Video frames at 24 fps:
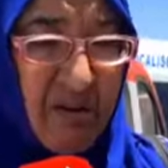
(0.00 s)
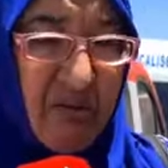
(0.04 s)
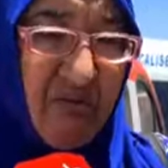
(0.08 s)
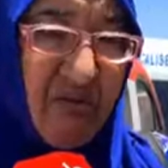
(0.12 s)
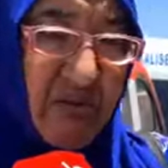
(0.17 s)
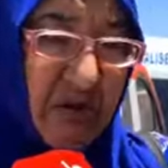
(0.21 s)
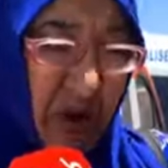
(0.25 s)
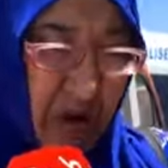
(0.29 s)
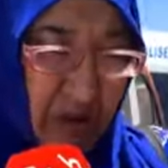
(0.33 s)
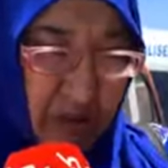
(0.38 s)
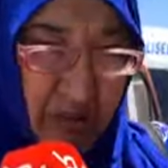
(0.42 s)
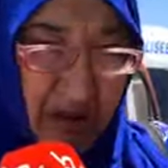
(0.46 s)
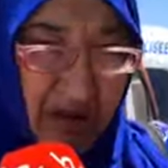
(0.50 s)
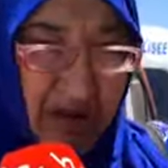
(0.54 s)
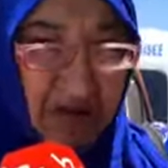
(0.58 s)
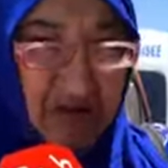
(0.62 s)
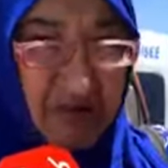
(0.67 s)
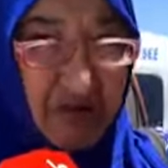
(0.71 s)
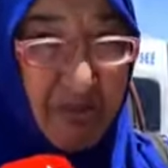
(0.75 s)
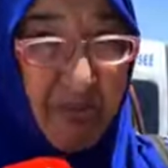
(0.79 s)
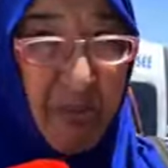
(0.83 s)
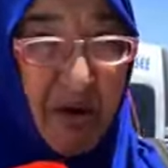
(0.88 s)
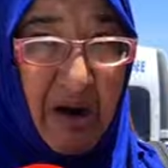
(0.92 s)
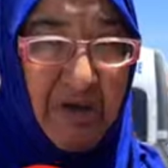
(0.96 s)
فينا هما
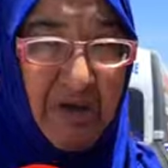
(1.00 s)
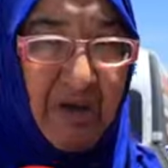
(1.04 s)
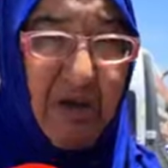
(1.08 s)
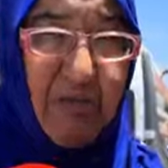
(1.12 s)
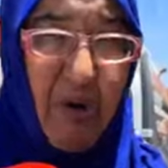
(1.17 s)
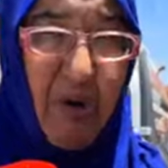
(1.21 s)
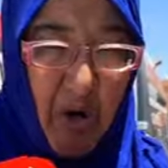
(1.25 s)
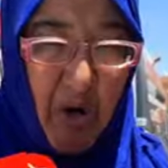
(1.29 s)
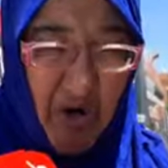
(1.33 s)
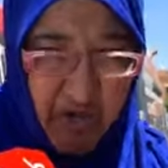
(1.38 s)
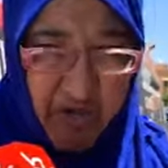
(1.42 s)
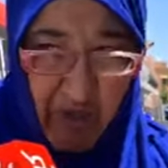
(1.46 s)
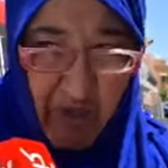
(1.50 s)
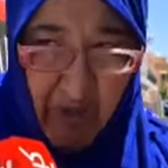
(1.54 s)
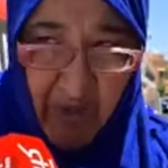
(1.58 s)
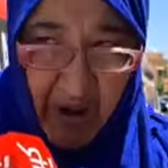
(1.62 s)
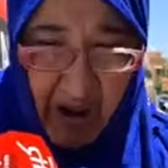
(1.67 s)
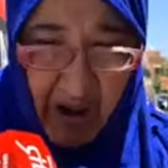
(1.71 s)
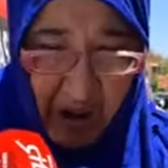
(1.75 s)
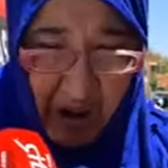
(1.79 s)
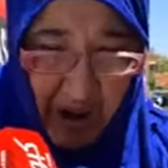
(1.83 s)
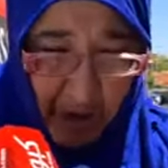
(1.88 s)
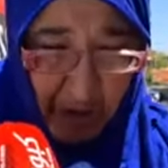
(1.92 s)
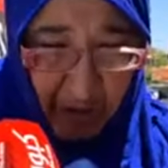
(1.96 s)
الناس تاع مراكش اللي بيوقفوا
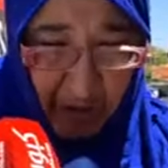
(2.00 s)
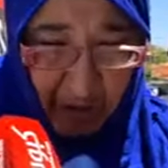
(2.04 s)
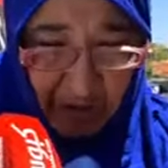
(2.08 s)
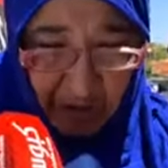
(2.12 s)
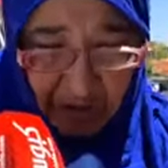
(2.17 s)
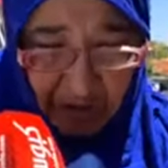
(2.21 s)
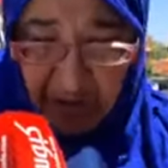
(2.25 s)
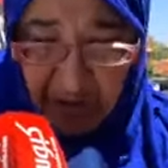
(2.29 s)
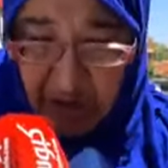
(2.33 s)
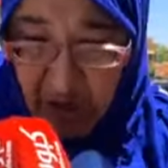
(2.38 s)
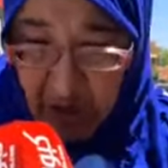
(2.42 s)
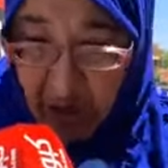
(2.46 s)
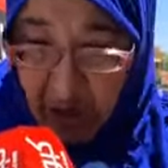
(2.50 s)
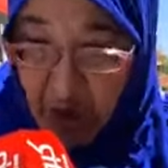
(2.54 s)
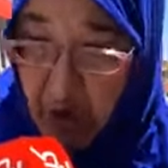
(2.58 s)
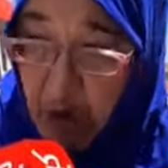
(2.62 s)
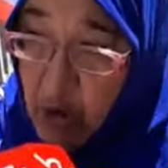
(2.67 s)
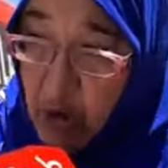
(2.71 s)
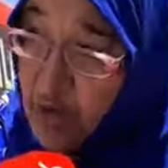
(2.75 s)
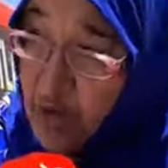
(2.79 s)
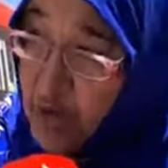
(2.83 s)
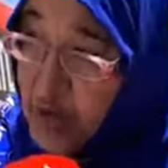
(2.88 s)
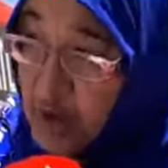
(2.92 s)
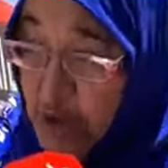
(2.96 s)
معاها
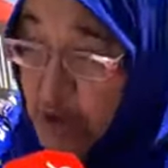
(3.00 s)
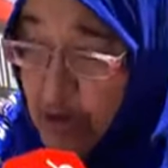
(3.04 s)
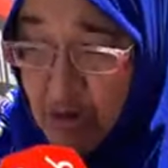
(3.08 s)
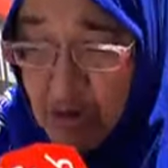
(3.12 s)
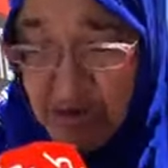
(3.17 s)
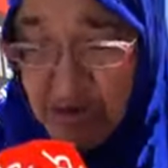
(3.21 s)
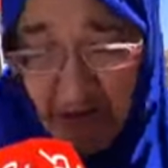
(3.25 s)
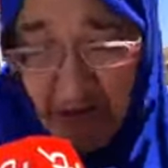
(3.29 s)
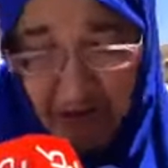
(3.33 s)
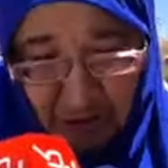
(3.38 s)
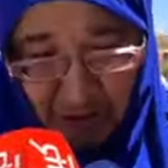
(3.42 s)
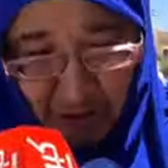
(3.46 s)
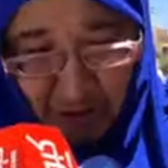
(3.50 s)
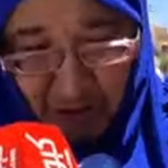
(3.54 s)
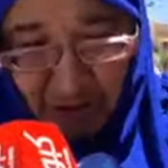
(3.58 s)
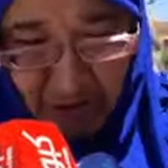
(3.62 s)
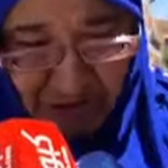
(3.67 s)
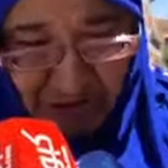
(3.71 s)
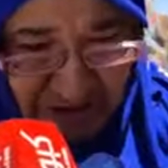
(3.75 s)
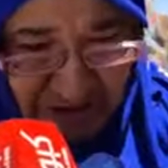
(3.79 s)
ويجيو يساندو